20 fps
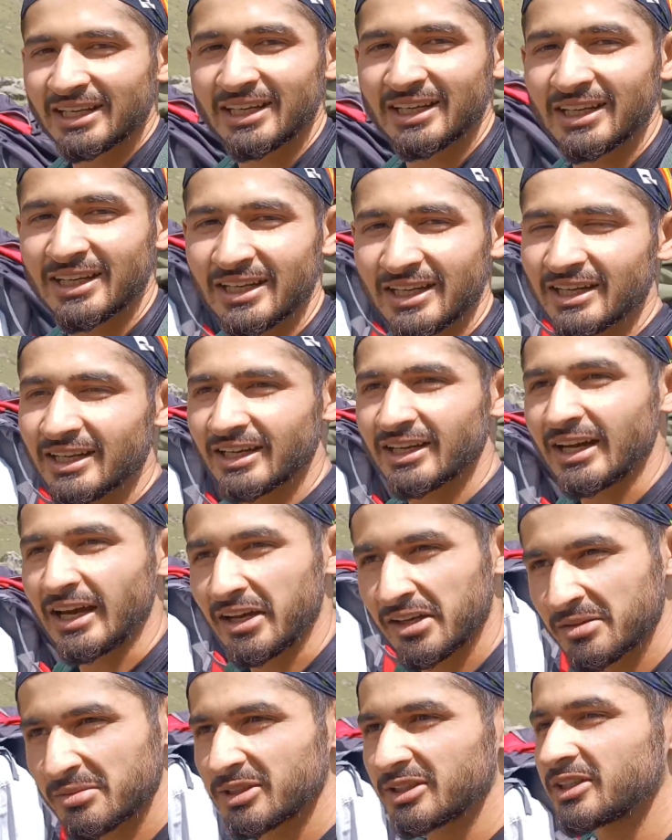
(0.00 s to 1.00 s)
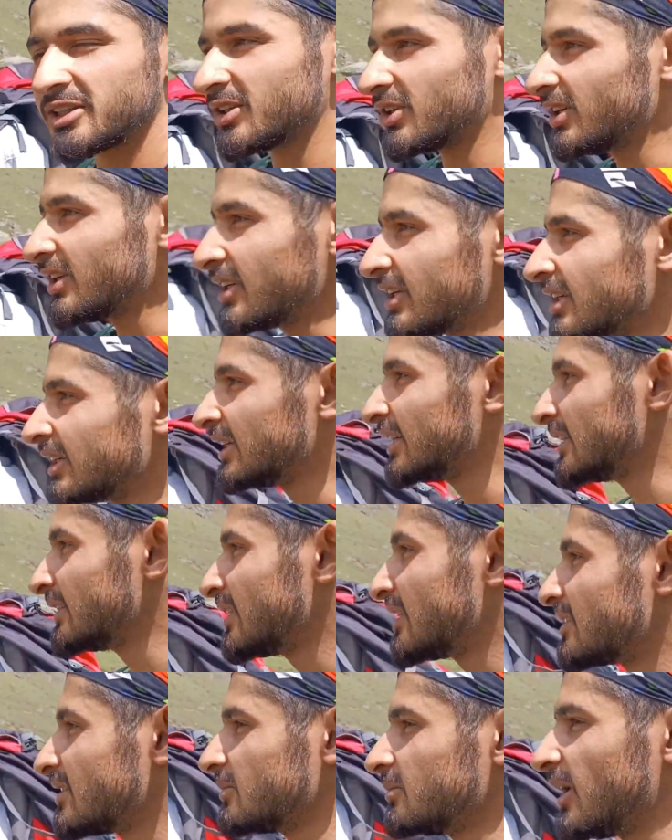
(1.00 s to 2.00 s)
रहे हैं अहरबल की ओर
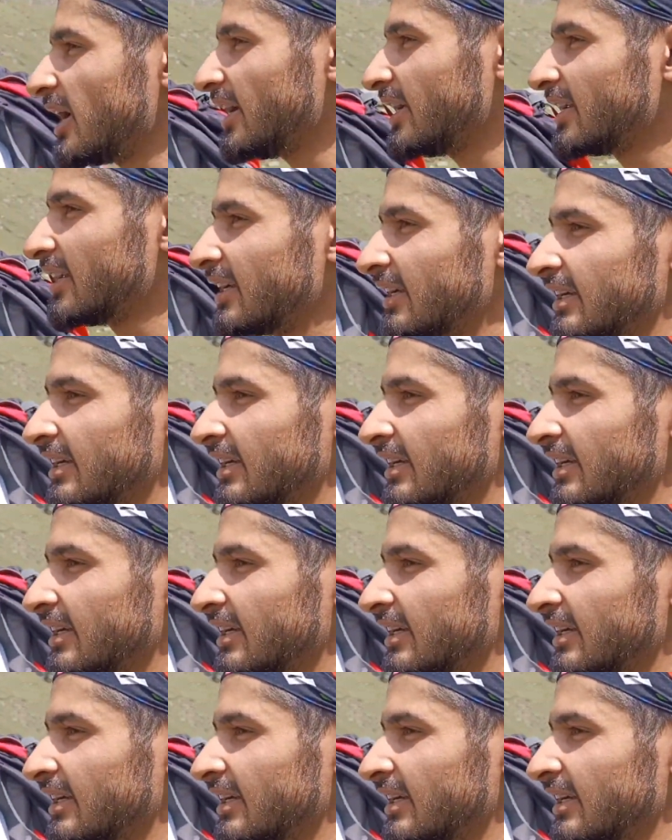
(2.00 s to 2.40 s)
तसीम भाई